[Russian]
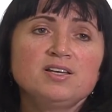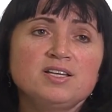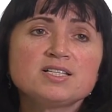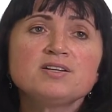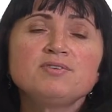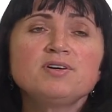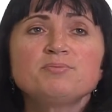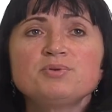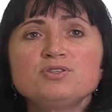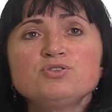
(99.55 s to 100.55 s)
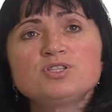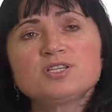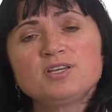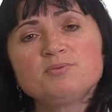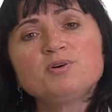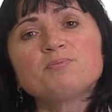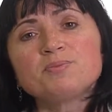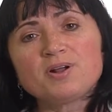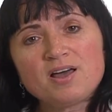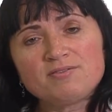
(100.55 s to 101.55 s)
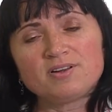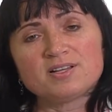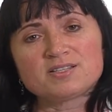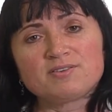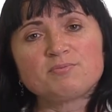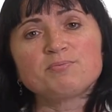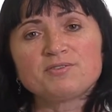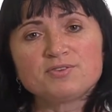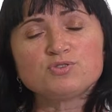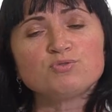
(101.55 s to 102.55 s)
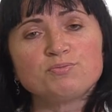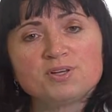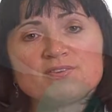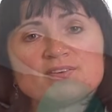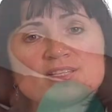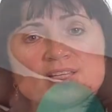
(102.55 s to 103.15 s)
Если вы придете и мы правильно с вами проведем первое